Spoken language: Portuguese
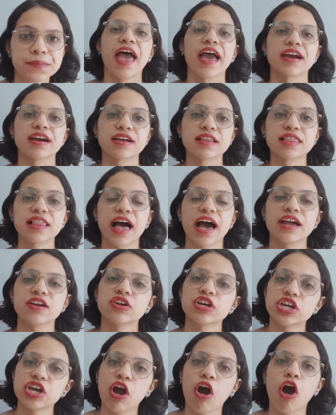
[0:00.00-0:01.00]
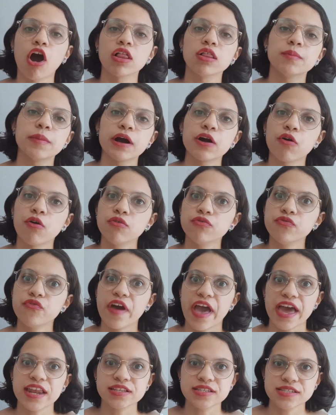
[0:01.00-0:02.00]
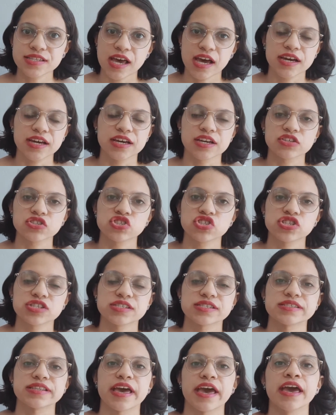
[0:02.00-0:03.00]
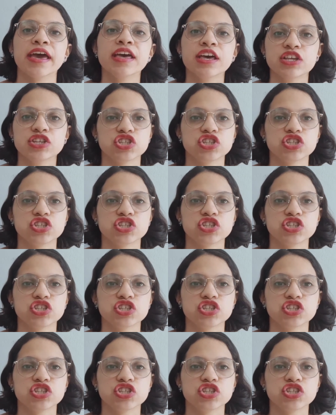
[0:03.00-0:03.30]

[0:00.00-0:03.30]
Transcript: É claro que rola uma conversa antes, né?